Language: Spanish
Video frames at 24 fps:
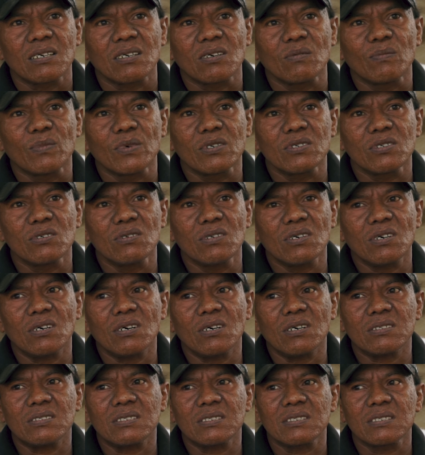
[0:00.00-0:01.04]
como de
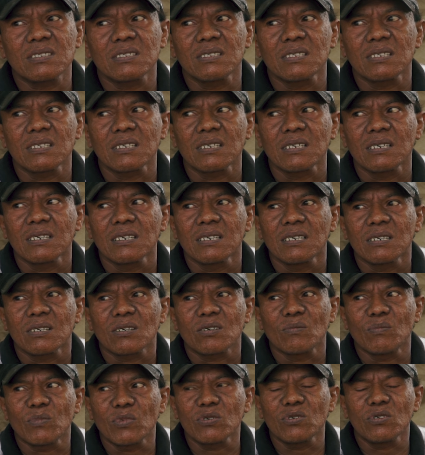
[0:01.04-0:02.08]
unos,
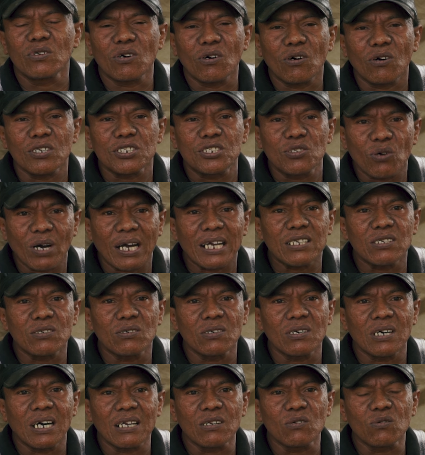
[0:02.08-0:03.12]
como de unos ocho
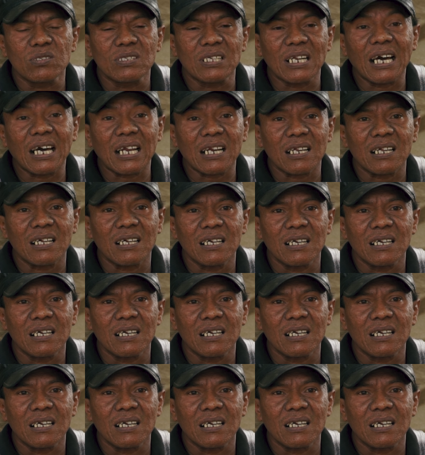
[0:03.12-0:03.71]
años a lustrar